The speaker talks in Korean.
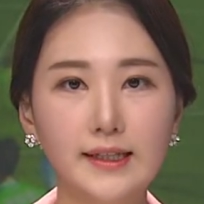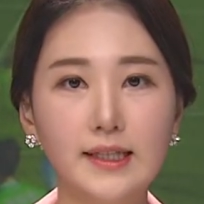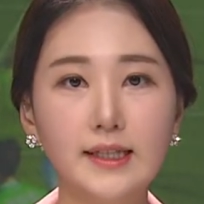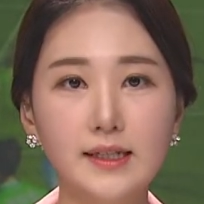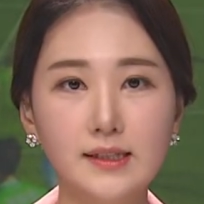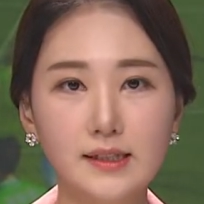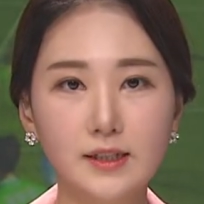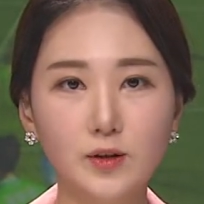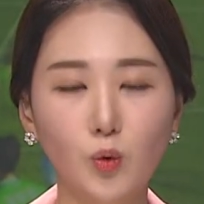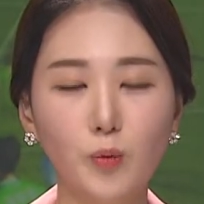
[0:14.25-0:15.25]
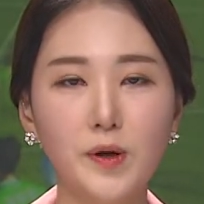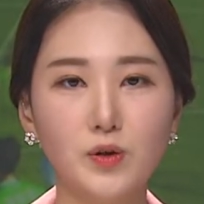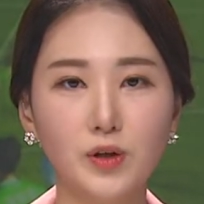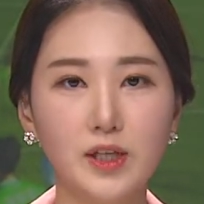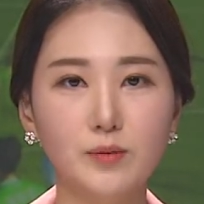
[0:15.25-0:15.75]
기대치는
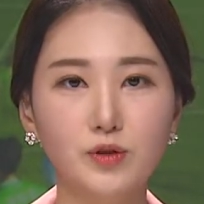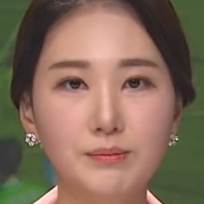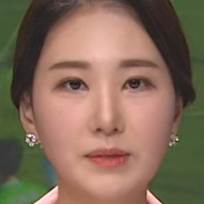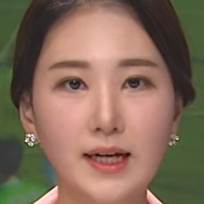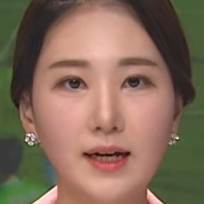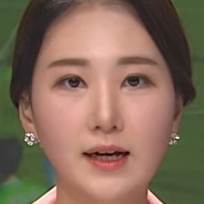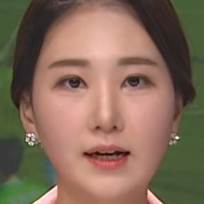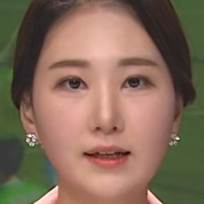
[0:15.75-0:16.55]
높아졌기 때문입니다.